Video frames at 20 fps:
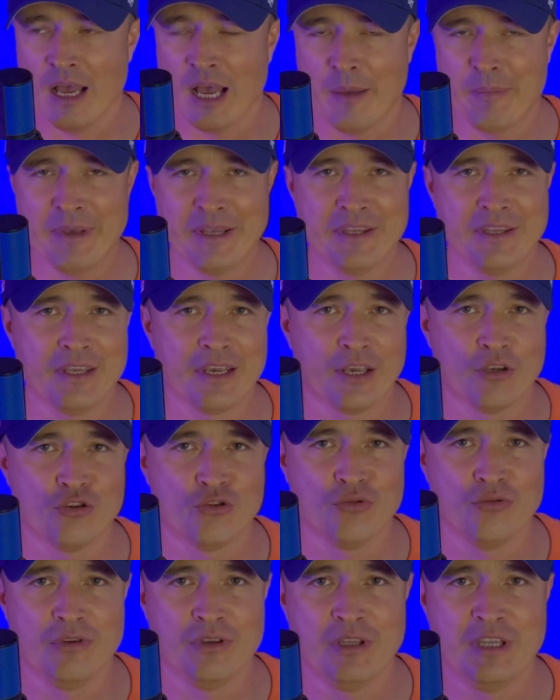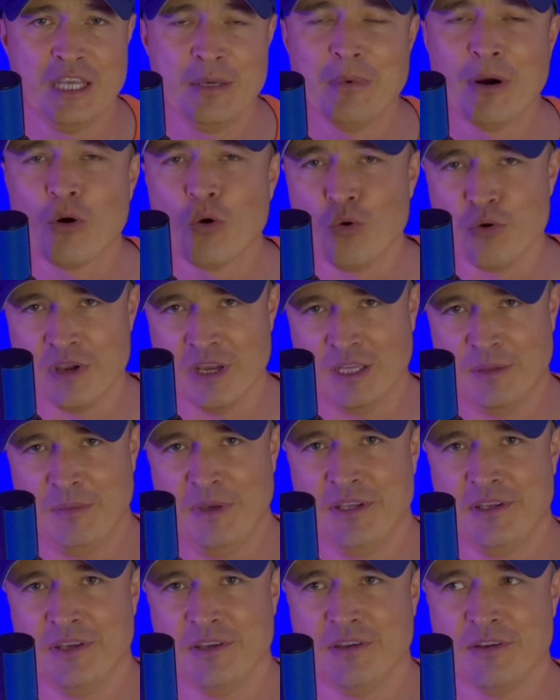Опять не хочу, не могу не
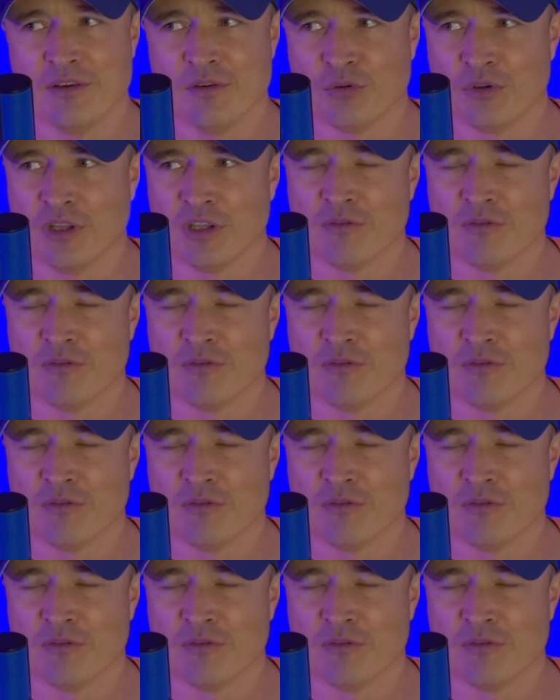отметить вот